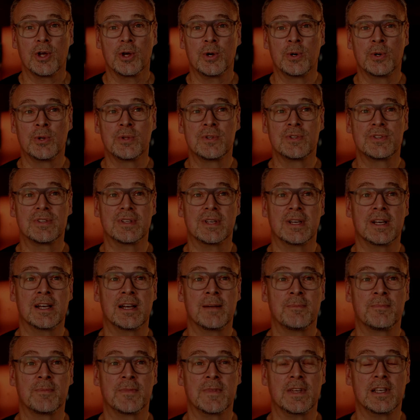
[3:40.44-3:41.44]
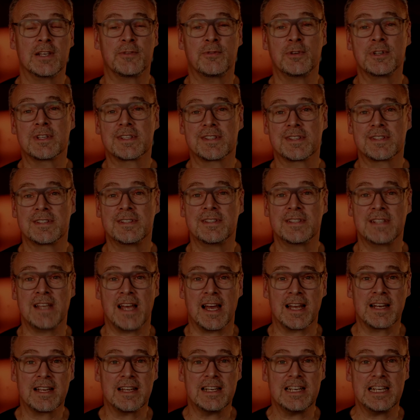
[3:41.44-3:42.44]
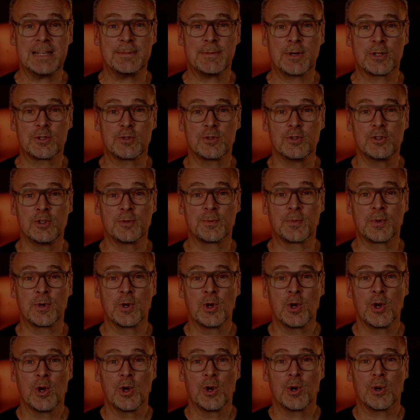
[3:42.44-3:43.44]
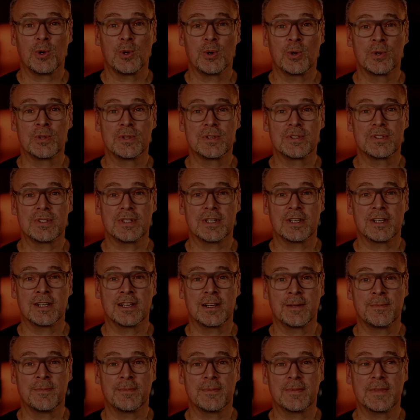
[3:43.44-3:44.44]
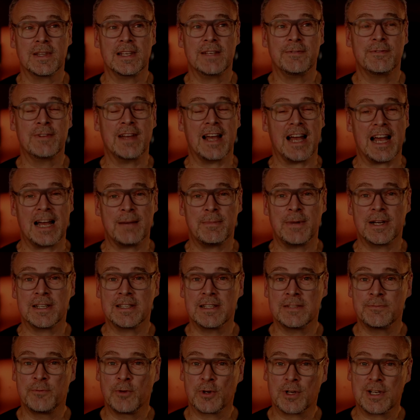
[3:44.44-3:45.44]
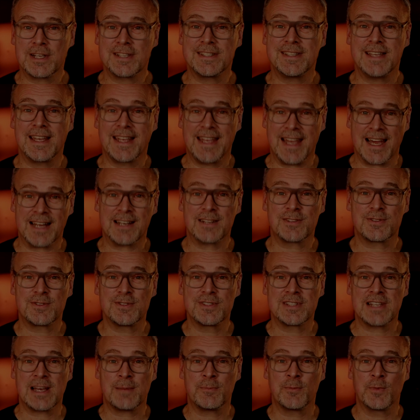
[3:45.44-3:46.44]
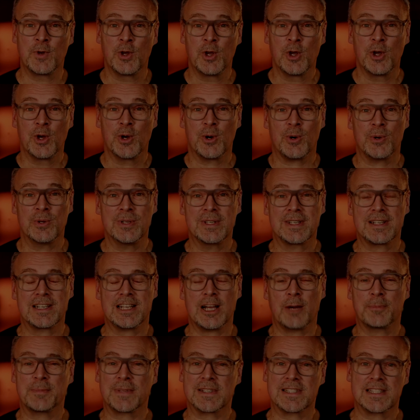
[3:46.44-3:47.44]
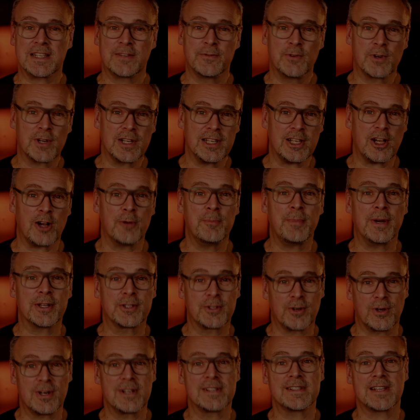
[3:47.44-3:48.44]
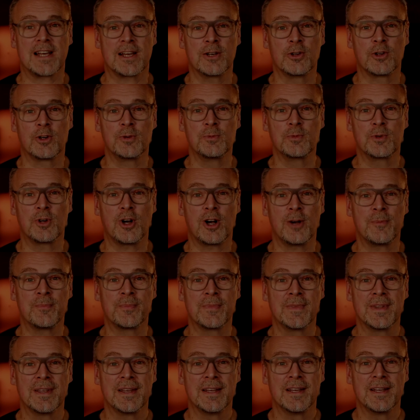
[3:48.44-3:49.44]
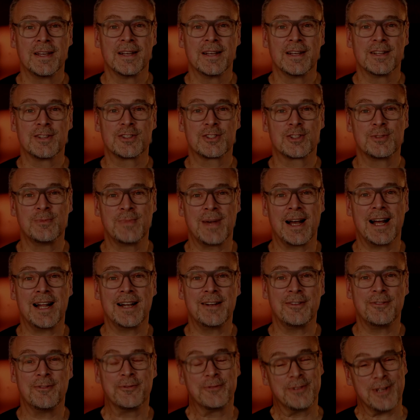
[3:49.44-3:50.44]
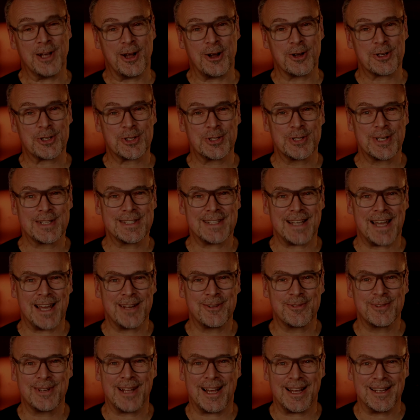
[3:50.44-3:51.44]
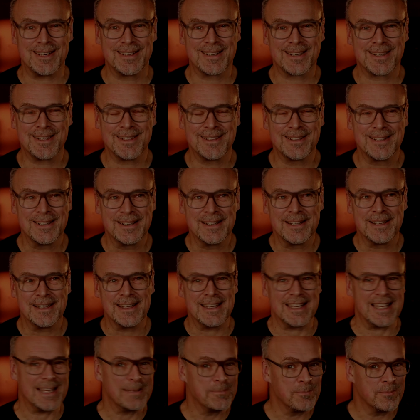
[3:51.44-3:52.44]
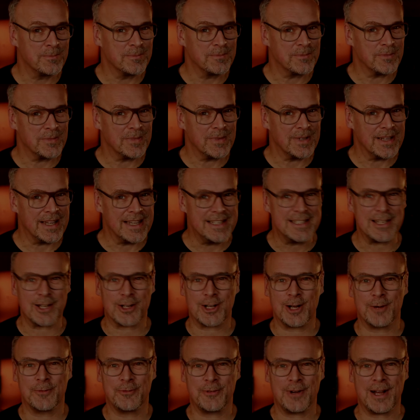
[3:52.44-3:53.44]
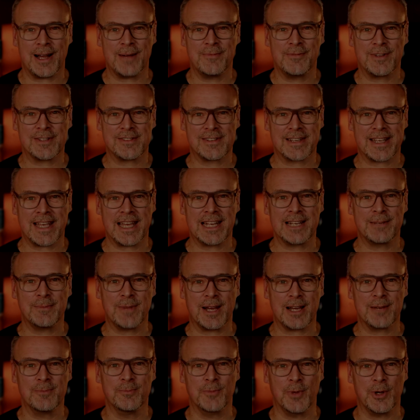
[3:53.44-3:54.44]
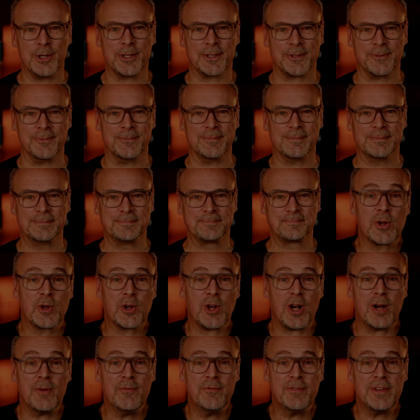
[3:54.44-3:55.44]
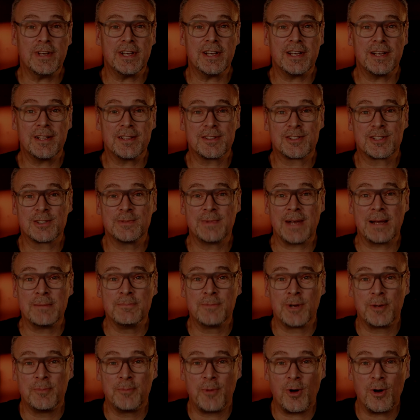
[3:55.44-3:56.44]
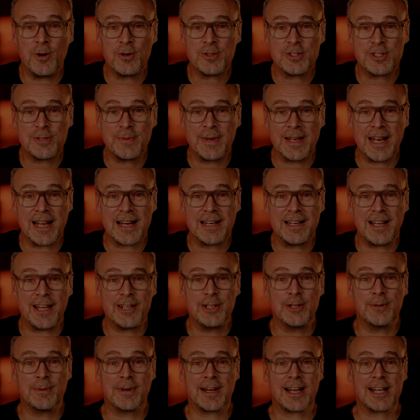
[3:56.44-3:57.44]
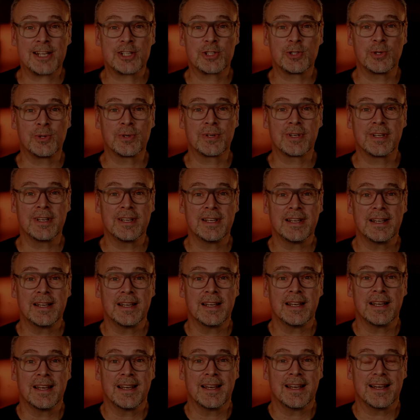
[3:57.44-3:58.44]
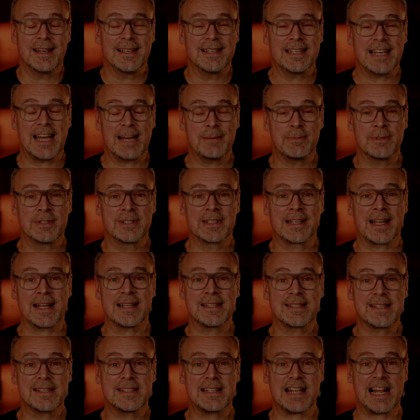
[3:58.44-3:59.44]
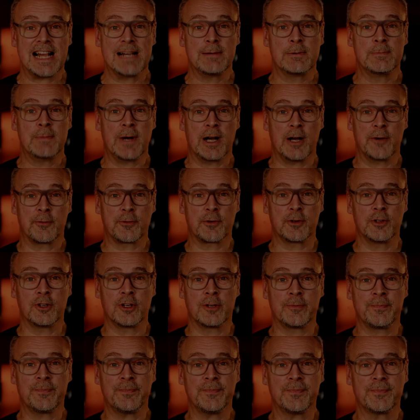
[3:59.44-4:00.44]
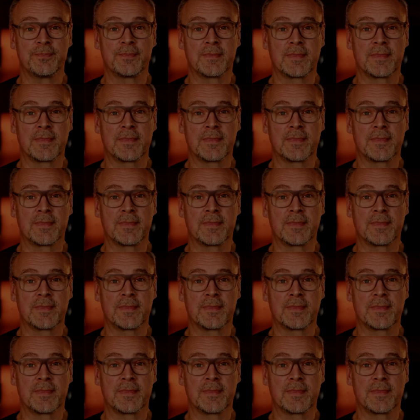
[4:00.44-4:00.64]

Und ähm, ich finde, das ist ein sehr angenehmer Typ. Und ähm, wir arbeiten wirklich sehr gerne zusammen. Und ich glaube, dass da wirklich auch ein paar tolle Sachen rumkommen. Zumal wir auch schon das eine oder andere im Hinterkopf haben, was wir gerne machen möchten. Kommen wir zu meinem Bonbon, zu meiner kleinen Überraschung. Ich habe ein ganzes Album aufgenommen